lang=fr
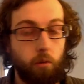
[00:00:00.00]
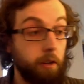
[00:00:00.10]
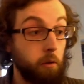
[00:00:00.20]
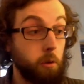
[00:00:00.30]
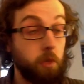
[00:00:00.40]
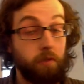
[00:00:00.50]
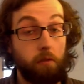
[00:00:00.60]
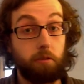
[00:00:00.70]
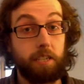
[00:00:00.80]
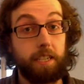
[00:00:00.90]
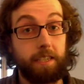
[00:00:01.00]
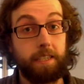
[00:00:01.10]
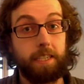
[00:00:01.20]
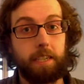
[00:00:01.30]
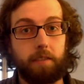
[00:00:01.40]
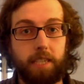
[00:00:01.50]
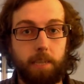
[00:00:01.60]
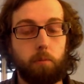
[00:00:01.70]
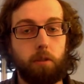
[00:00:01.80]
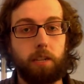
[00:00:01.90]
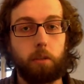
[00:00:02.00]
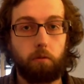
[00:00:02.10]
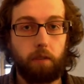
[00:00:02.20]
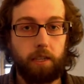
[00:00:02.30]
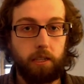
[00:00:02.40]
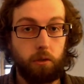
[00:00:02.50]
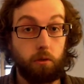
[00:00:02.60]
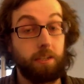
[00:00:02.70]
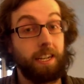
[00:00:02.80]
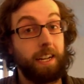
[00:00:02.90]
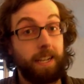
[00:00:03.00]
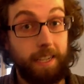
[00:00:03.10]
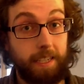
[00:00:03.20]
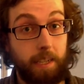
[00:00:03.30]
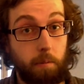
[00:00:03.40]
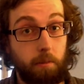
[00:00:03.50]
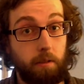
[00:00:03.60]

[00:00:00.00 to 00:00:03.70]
En tout cas, dans ce que je vais vous montrer ici, ça va simplement être pour faire des choses très simples.